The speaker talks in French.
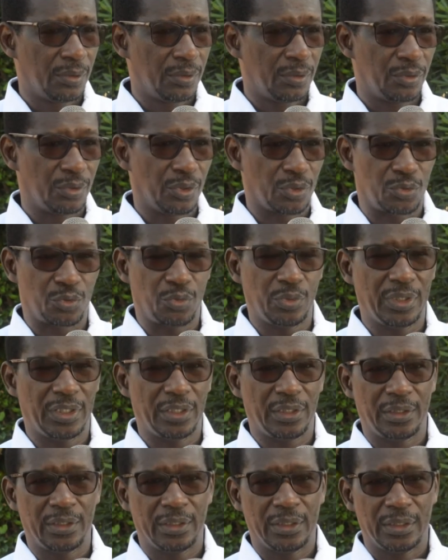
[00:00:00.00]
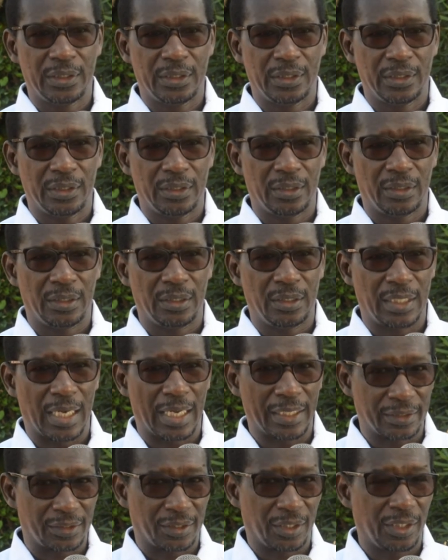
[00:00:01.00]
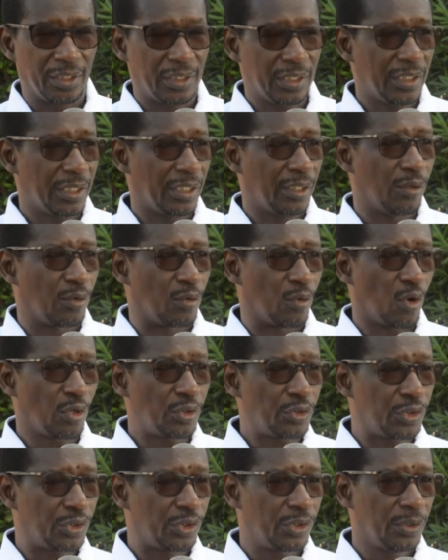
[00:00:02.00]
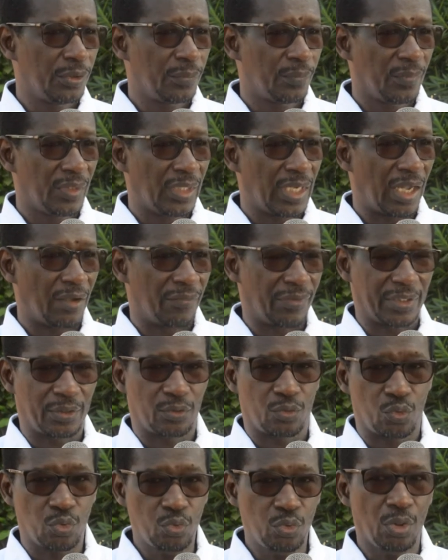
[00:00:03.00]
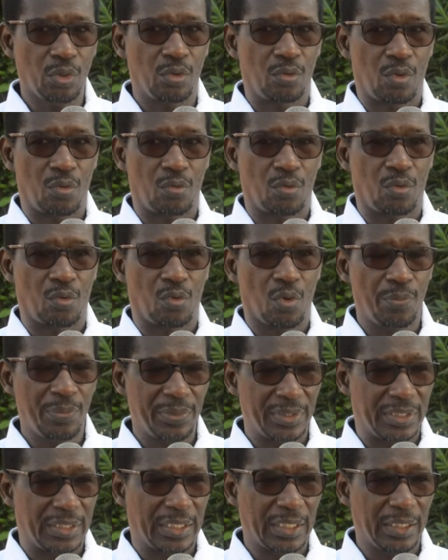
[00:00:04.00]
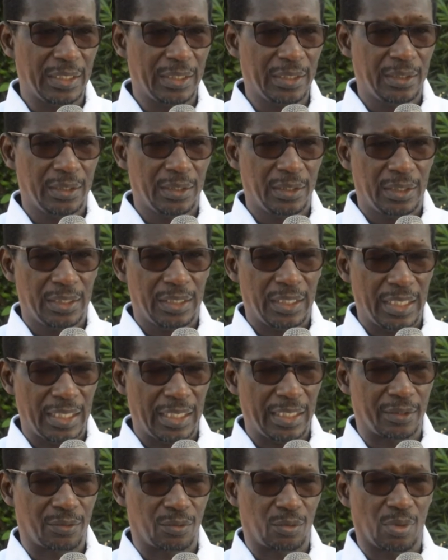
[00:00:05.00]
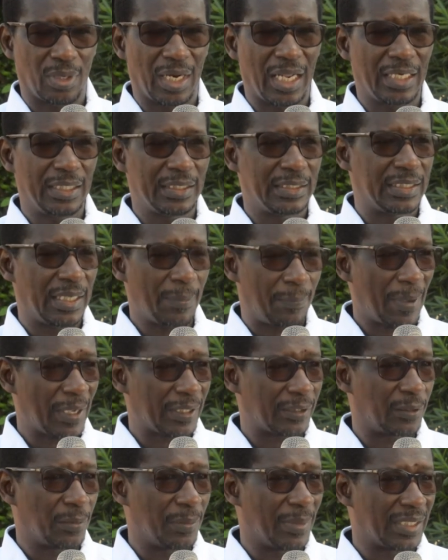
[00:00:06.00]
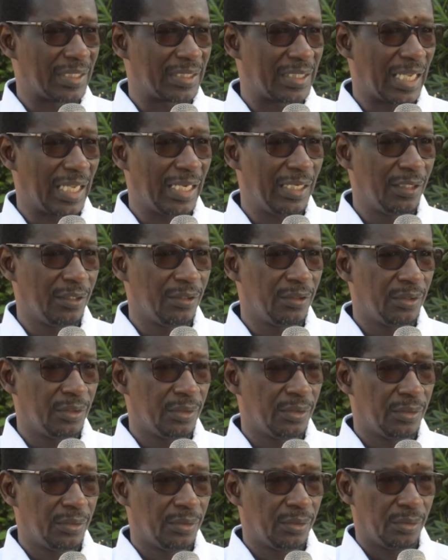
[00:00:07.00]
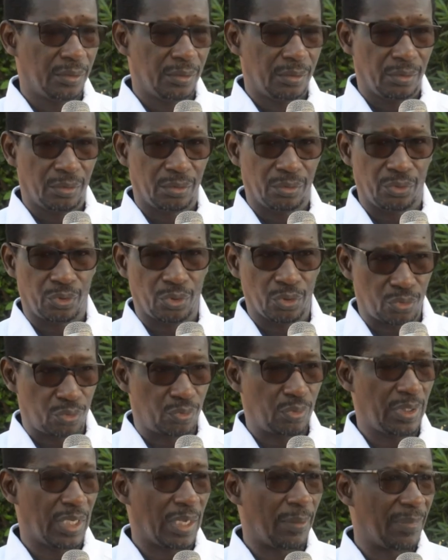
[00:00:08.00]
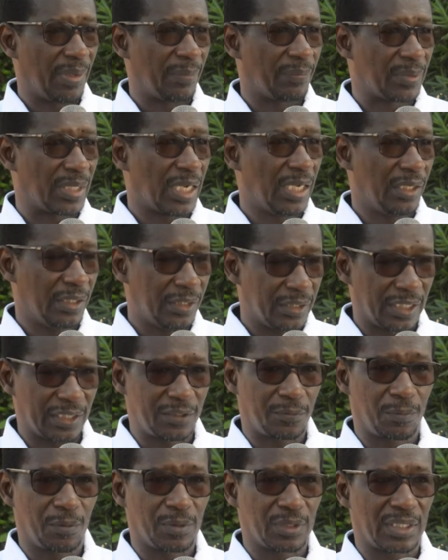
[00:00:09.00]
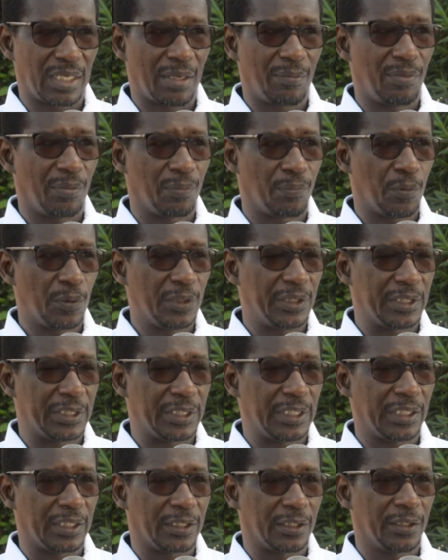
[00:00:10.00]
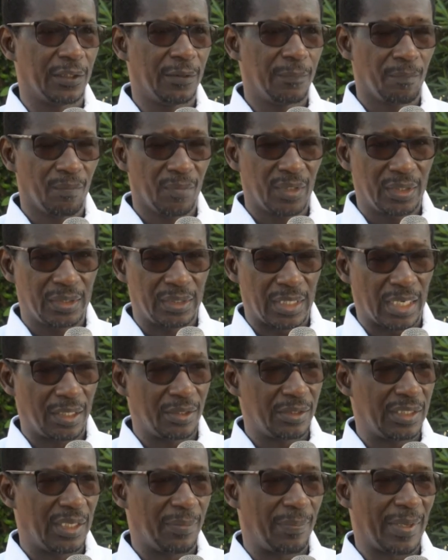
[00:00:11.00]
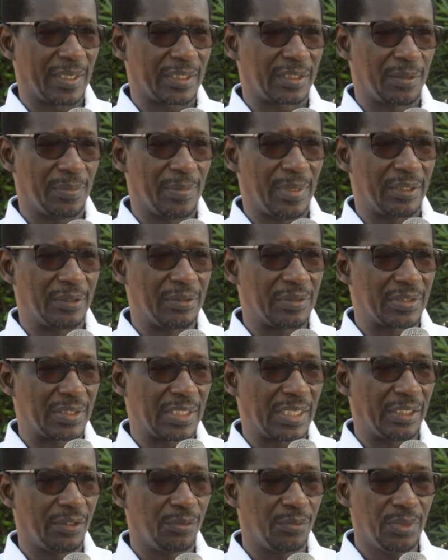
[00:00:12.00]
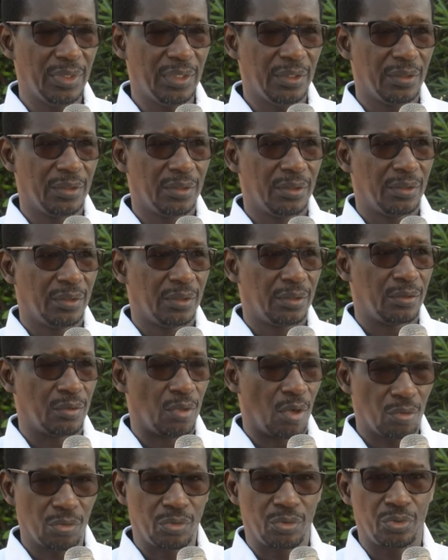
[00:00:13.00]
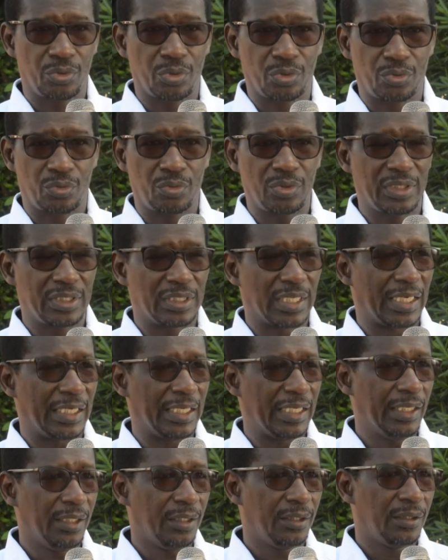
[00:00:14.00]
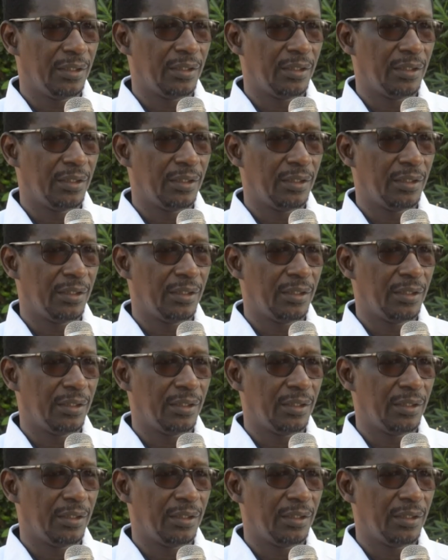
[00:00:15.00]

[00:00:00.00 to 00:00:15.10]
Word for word: je suis l'entraîneur et le coach avec tout le comité électoral départemental. Je suis en même temps un responsable politique dans le département de Saint-Louis. Donc je suis allé